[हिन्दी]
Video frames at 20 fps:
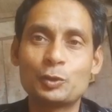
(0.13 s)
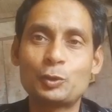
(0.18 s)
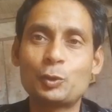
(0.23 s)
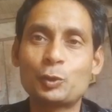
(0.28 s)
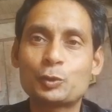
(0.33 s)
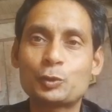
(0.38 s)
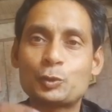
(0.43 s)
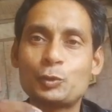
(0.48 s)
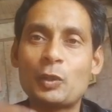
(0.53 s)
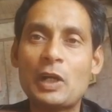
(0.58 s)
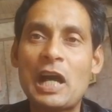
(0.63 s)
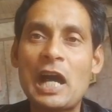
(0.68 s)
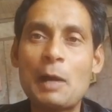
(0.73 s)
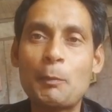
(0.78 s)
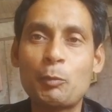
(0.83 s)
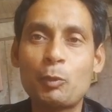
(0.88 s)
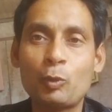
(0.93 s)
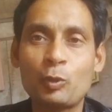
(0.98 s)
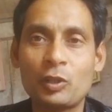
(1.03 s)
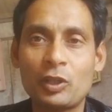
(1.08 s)
दोस्तों
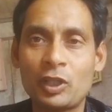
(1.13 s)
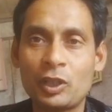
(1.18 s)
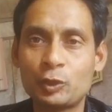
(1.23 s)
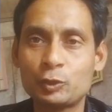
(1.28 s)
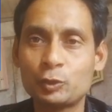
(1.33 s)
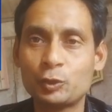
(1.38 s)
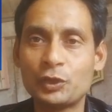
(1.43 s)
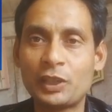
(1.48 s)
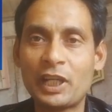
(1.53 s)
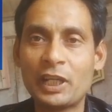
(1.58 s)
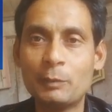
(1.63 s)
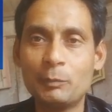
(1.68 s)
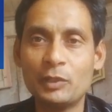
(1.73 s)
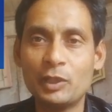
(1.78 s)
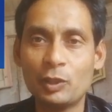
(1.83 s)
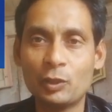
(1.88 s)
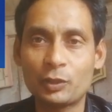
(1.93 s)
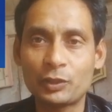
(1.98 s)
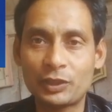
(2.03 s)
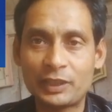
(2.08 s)
आप लोग और जो ड्रीम
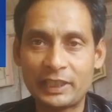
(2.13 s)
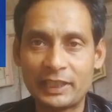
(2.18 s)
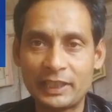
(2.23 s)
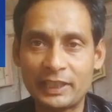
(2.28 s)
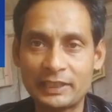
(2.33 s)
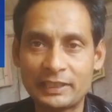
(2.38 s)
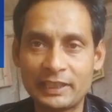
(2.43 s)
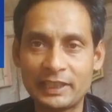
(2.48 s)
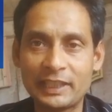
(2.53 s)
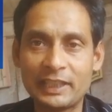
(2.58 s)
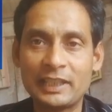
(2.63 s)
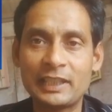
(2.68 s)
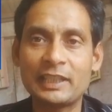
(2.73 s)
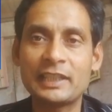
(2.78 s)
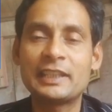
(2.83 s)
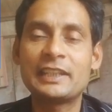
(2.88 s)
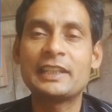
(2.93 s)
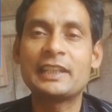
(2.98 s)
इलेवन खेलते हैं